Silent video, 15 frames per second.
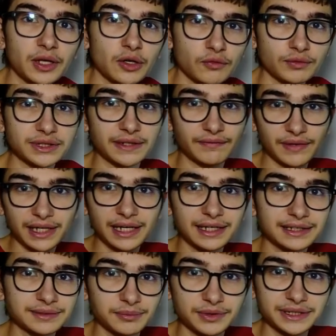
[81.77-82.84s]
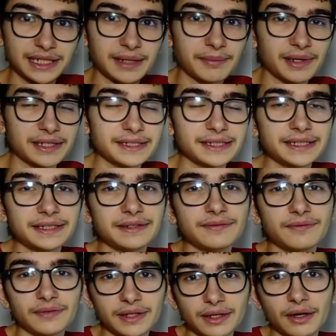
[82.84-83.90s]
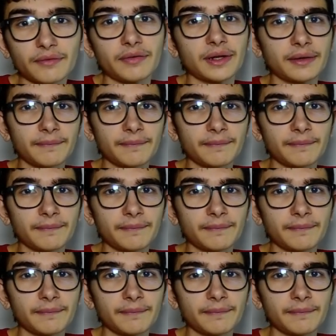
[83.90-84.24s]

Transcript: Vous savez, l'asthme, c'est la maladie qui fait... Enfin,